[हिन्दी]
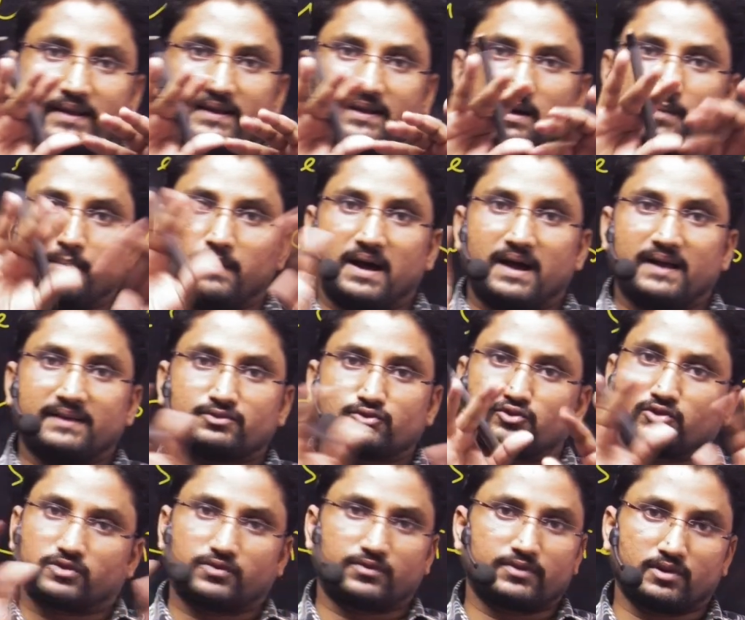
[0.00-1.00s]
का मास कुछ
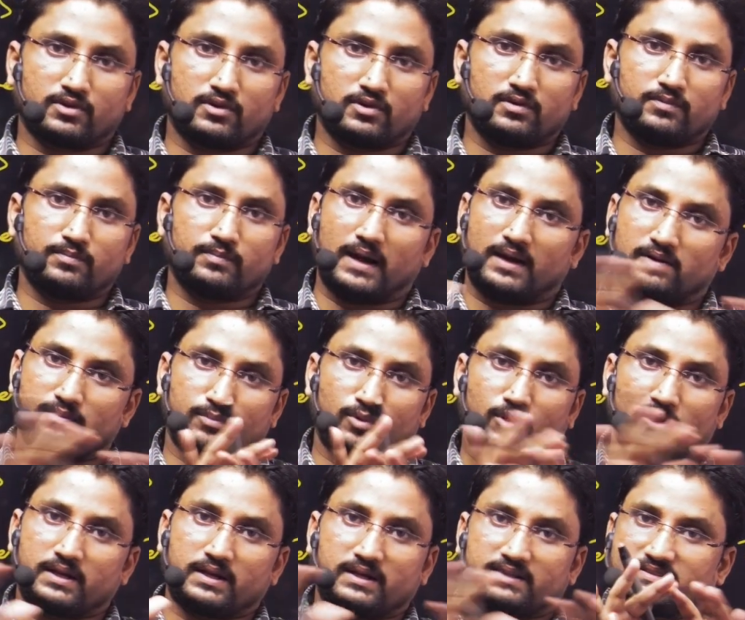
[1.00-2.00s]
भी हो बॉडी
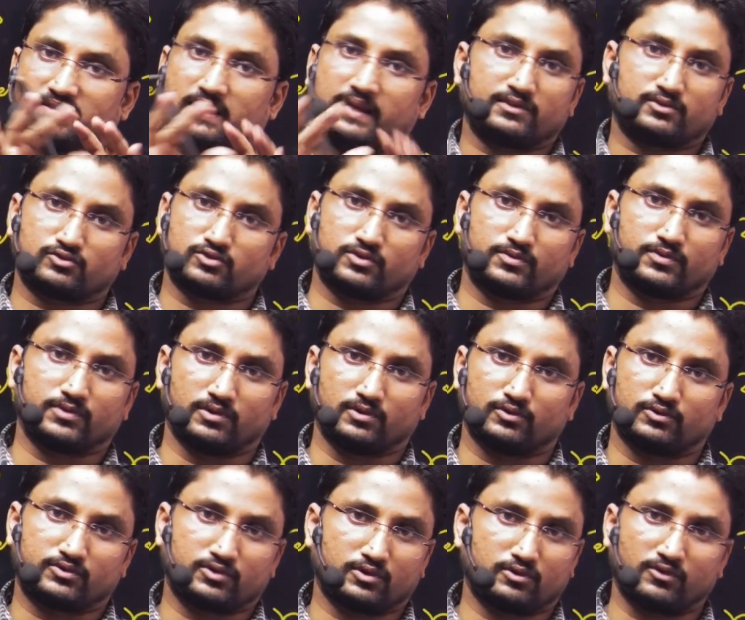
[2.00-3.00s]
का साइज कुछ भी हो
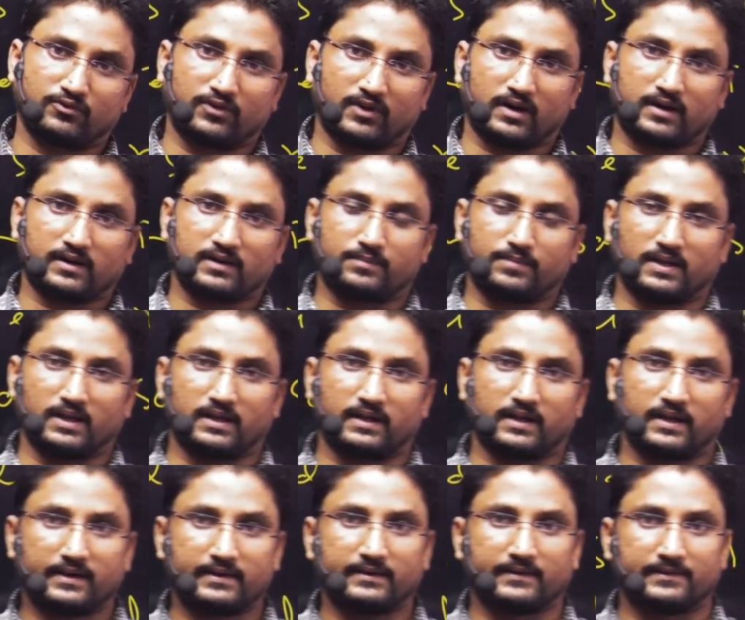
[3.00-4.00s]
उससे कोई फर्क नहीं पड़ेगा है
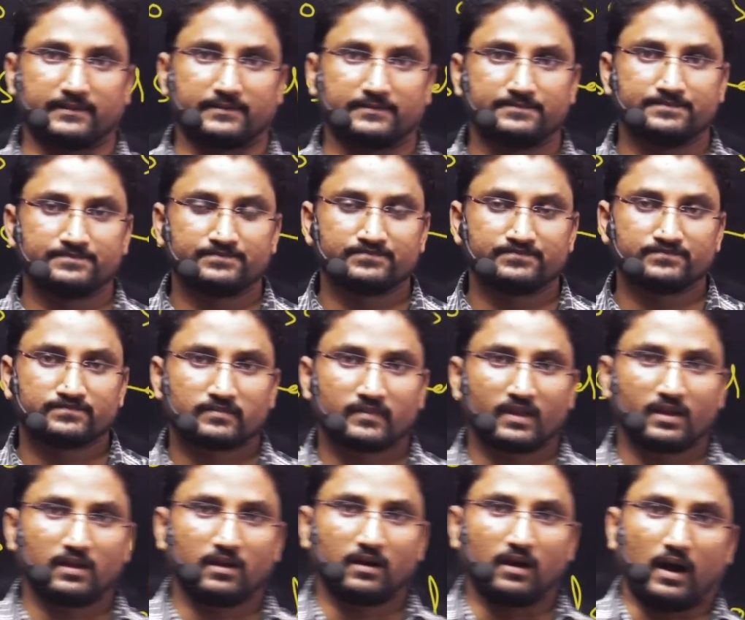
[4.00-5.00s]
कि नहीं
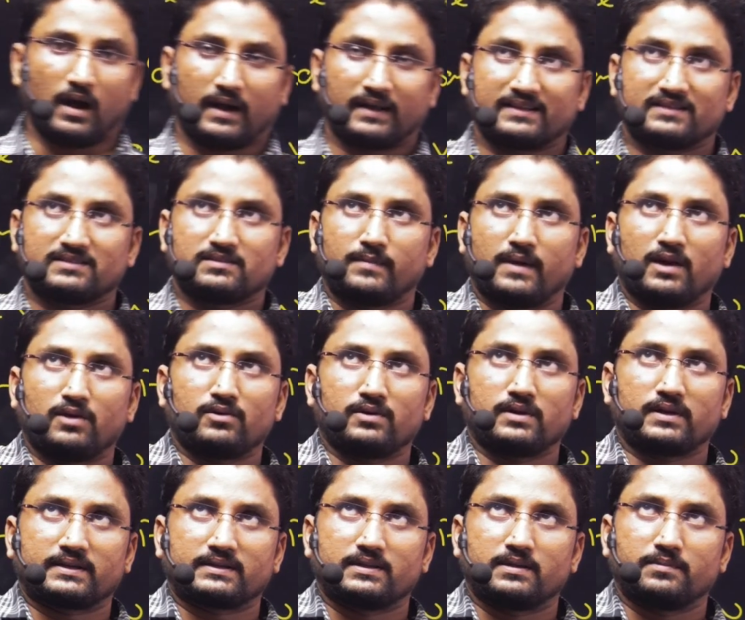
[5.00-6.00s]
अगर जैसे मान लो ना
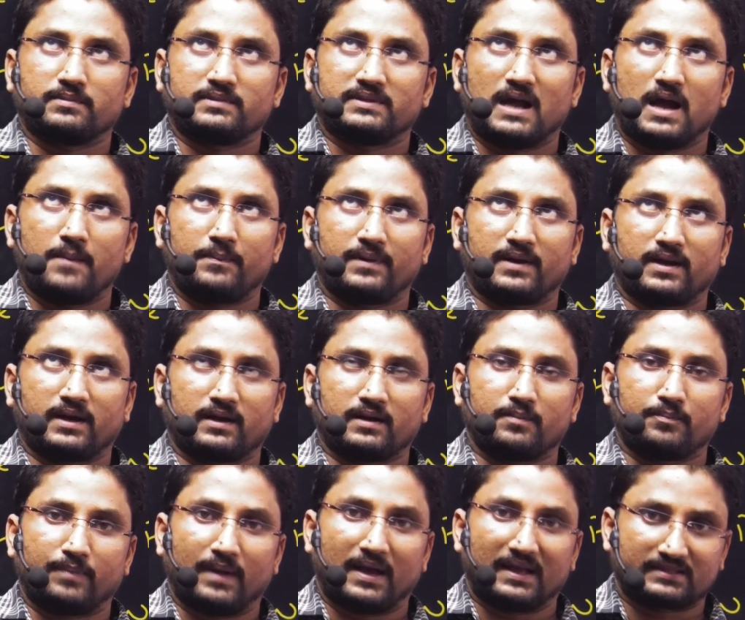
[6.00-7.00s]
कि यहाँ पर अगर हम
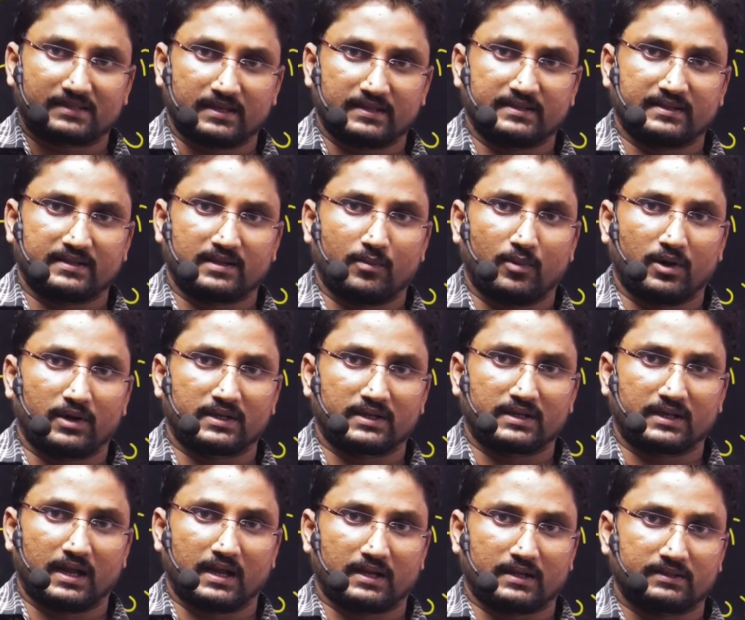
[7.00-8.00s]
पाँच के जी का बॉडी
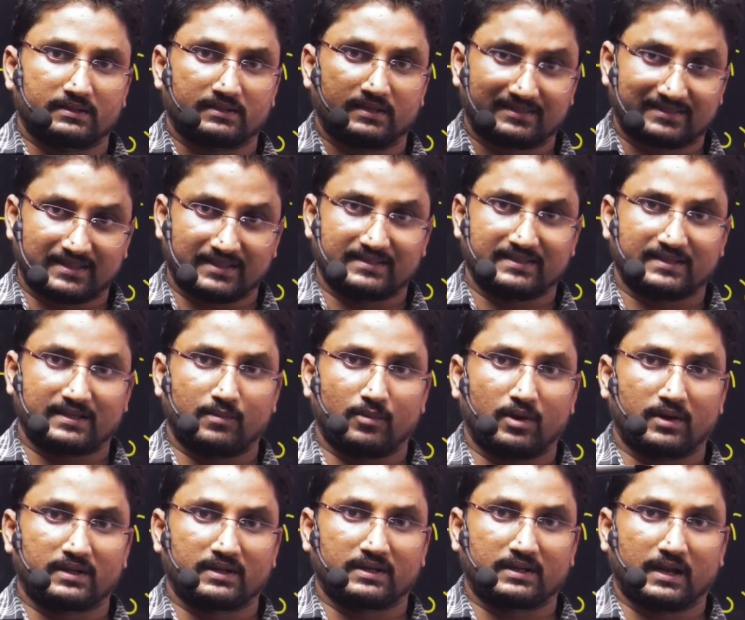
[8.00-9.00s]
गिराएंगे दस के जी का
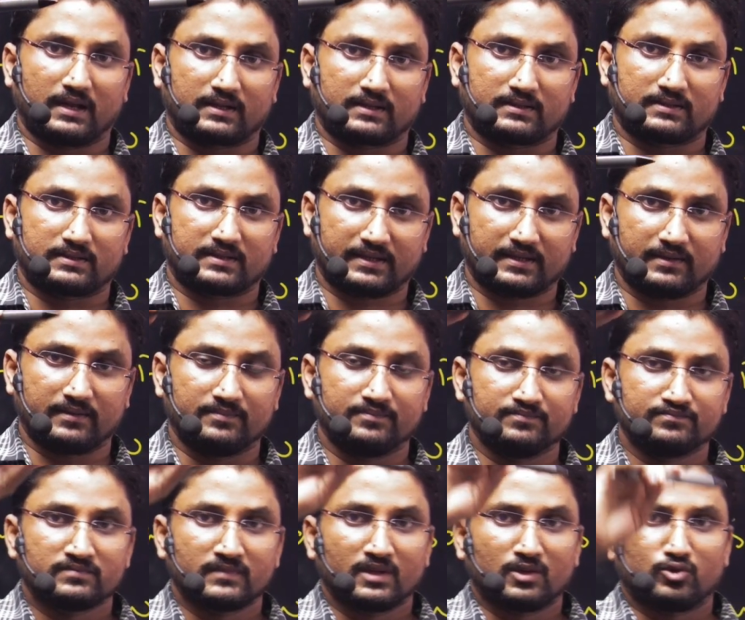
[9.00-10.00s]
बॉडी गिराएंगे ठीक है
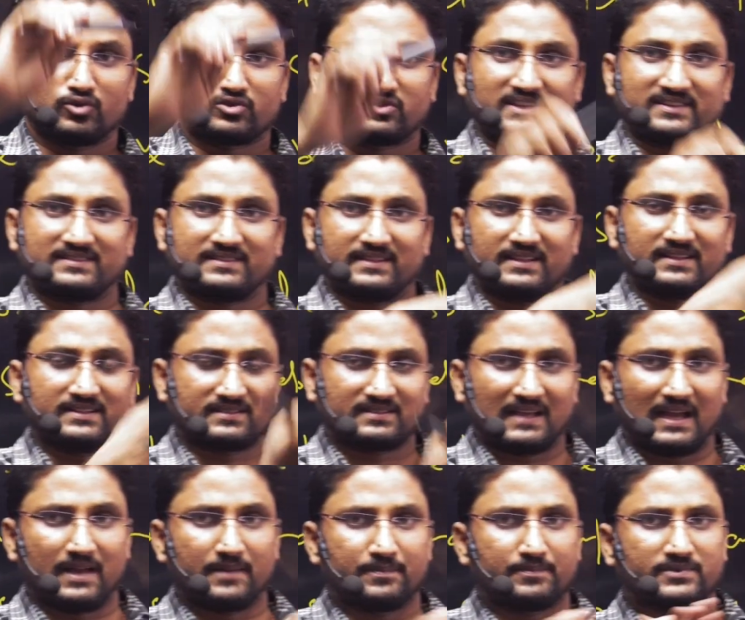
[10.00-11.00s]
उसका
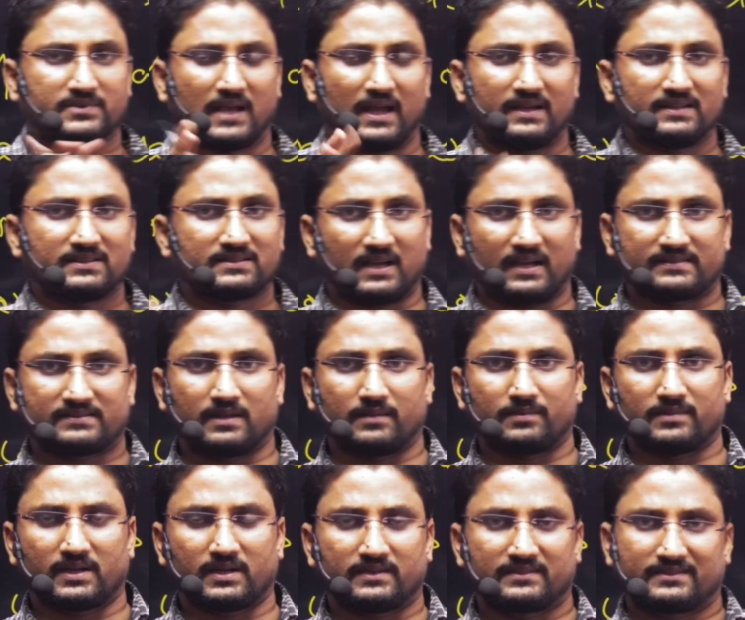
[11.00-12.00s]
साइज कैसा भी
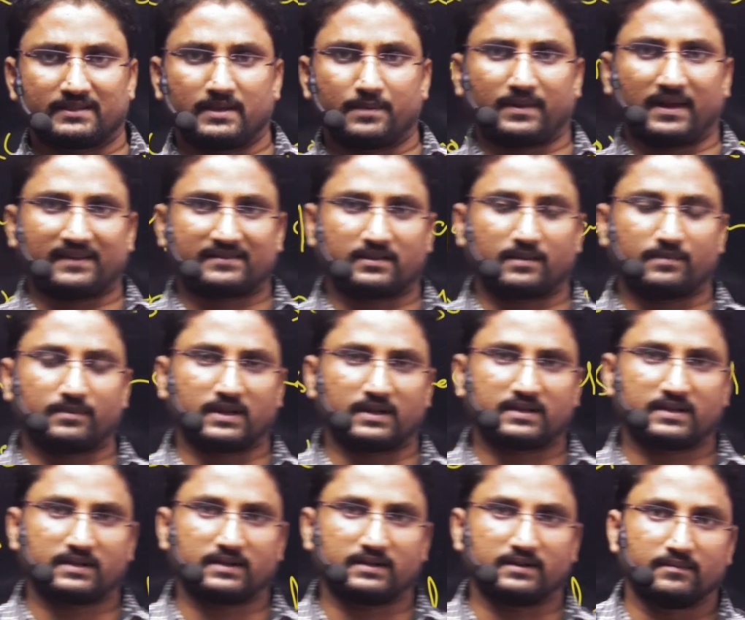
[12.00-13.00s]
रहे सेप कैसा भी रहे
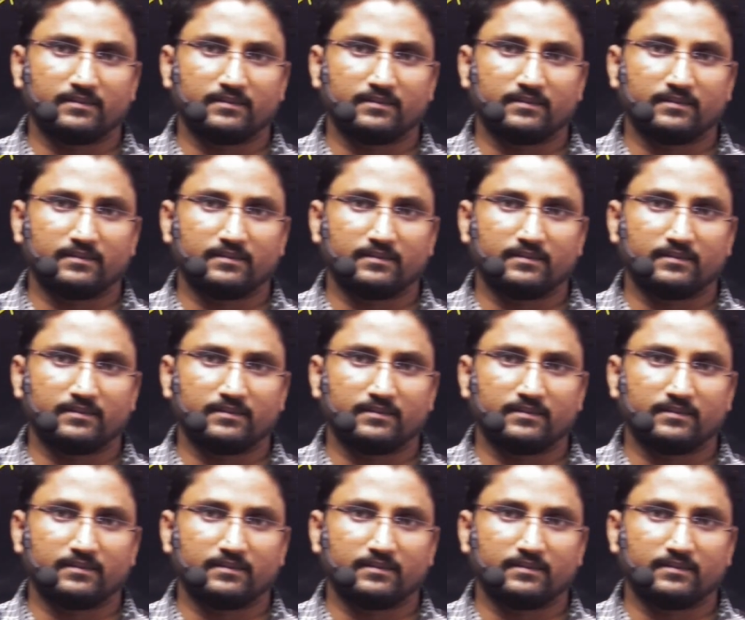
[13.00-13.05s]
ठीक है